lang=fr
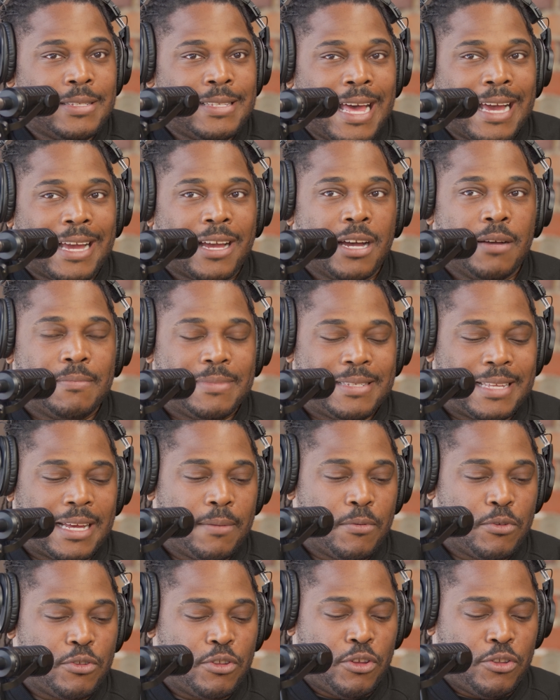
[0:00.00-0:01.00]
ça a comme c'est
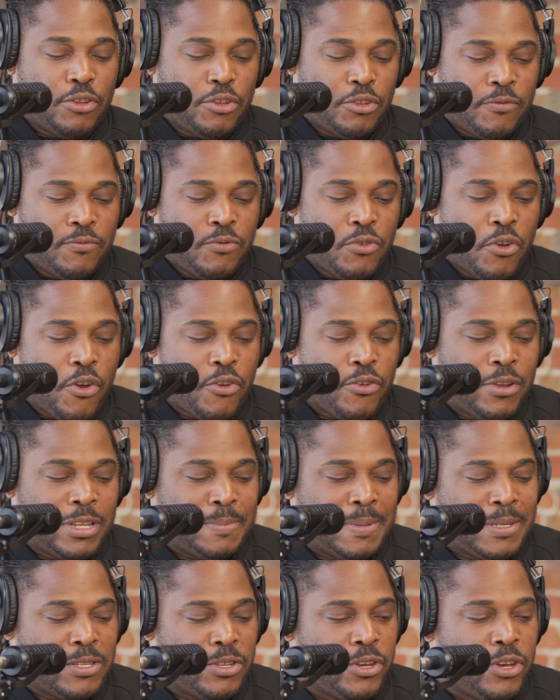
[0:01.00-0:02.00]
comme devenu une
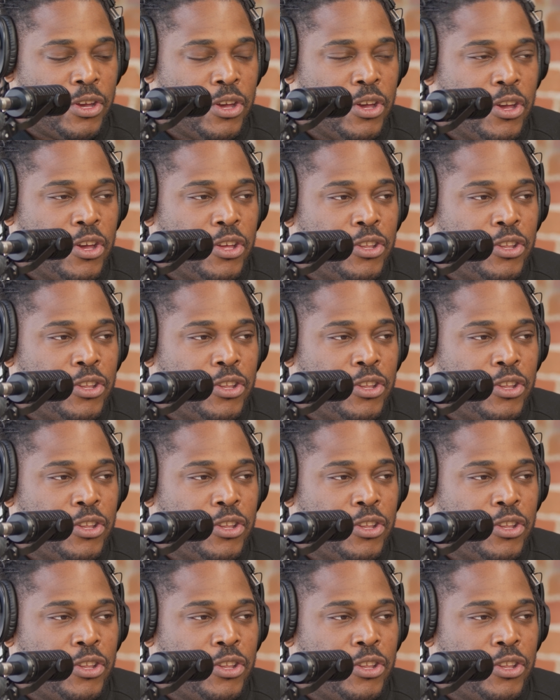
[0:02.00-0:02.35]
espèce de